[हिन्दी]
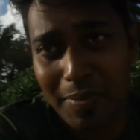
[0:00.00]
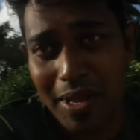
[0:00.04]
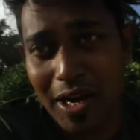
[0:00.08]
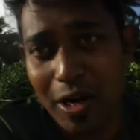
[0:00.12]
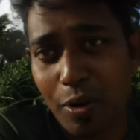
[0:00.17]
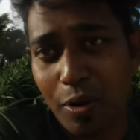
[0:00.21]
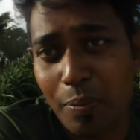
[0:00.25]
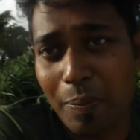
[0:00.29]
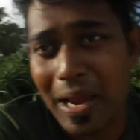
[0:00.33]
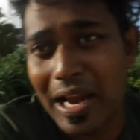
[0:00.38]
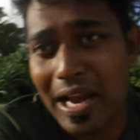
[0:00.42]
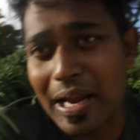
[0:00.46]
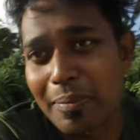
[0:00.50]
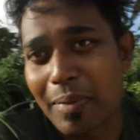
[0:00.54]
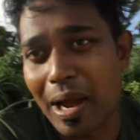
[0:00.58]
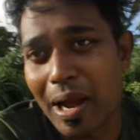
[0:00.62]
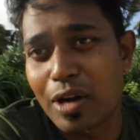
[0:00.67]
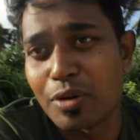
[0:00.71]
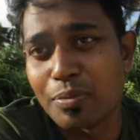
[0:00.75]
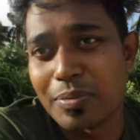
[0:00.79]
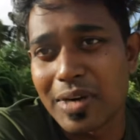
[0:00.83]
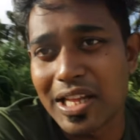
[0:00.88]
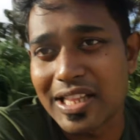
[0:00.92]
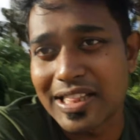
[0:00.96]
मेरे को पहले
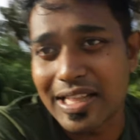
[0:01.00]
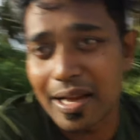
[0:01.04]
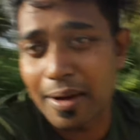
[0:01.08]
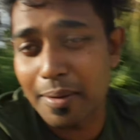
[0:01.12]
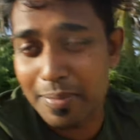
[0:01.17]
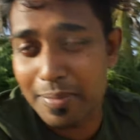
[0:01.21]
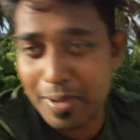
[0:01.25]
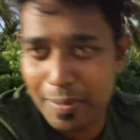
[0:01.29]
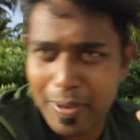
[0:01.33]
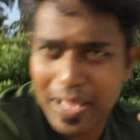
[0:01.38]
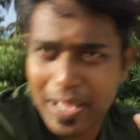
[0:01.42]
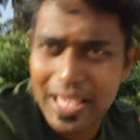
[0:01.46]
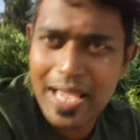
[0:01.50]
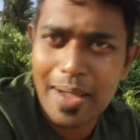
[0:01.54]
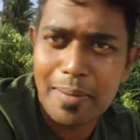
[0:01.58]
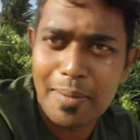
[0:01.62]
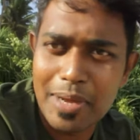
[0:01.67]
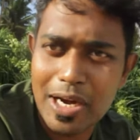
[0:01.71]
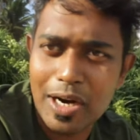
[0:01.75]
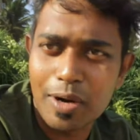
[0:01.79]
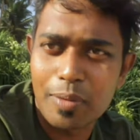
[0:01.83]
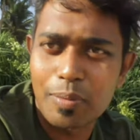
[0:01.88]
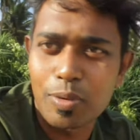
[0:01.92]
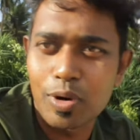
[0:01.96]
मालूम नहीं था अभी भैया
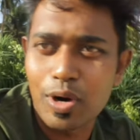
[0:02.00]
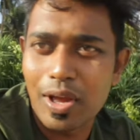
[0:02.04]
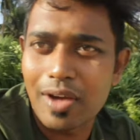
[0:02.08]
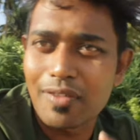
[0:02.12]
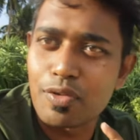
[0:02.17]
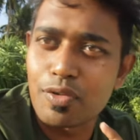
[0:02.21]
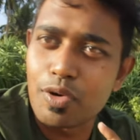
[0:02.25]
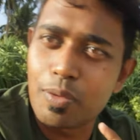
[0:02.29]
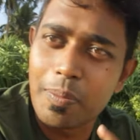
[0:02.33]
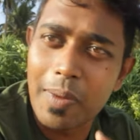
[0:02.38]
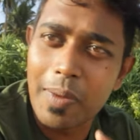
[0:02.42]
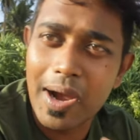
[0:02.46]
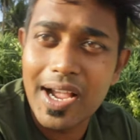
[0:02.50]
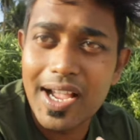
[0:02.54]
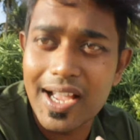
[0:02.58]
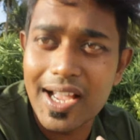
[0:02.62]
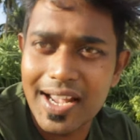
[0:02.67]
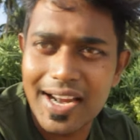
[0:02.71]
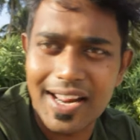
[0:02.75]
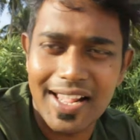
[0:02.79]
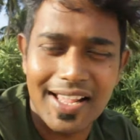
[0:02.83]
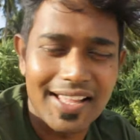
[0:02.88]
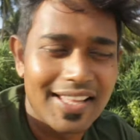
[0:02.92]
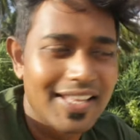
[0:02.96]
मेरे को बोला वो
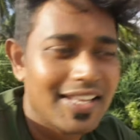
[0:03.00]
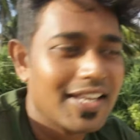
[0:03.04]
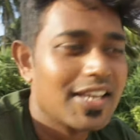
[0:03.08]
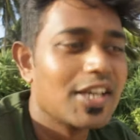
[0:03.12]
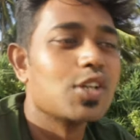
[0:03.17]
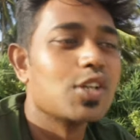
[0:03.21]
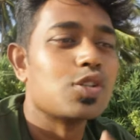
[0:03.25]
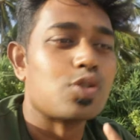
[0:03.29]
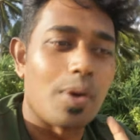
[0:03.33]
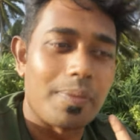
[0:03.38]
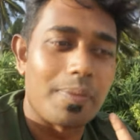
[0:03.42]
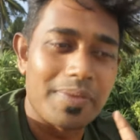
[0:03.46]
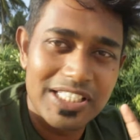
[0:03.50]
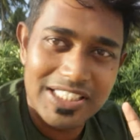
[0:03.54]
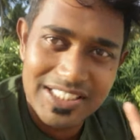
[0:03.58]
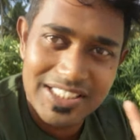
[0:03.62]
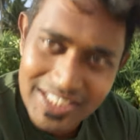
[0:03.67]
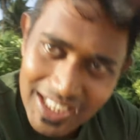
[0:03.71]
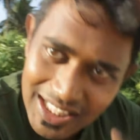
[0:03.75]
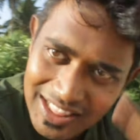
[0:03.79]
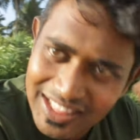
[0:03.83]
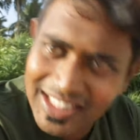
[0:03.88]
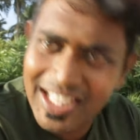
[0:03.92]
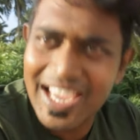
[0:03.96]
बंकर है सो so, अभी
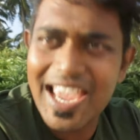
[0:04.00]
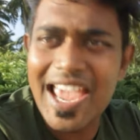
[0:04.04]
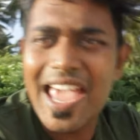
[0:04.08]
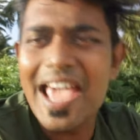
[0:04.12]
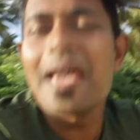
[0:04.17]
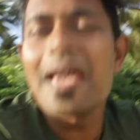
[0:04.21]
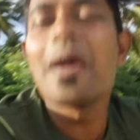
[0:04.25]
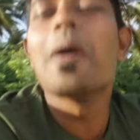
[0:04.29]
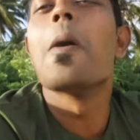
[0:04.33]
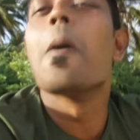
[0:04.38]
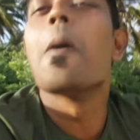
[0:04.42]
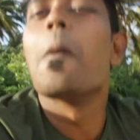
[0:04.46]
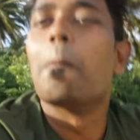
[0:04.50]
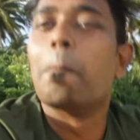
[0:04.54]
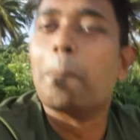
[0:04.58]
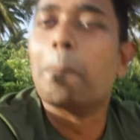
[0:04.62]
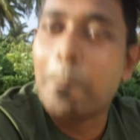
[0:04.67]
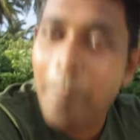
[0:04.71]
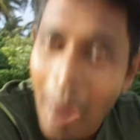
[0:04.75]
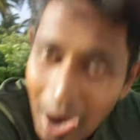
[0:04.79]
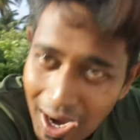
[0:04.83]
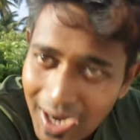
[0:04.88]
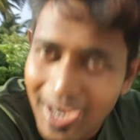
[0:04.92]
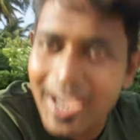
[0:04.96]
चलते हैं
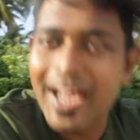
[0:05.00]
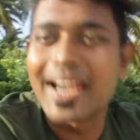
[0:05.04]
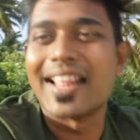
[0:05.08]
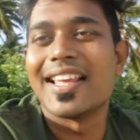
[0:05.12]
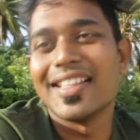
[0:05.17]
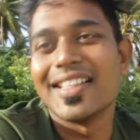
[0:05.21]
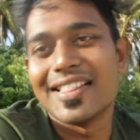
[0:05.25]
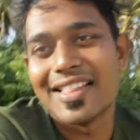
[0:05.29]
बंकर की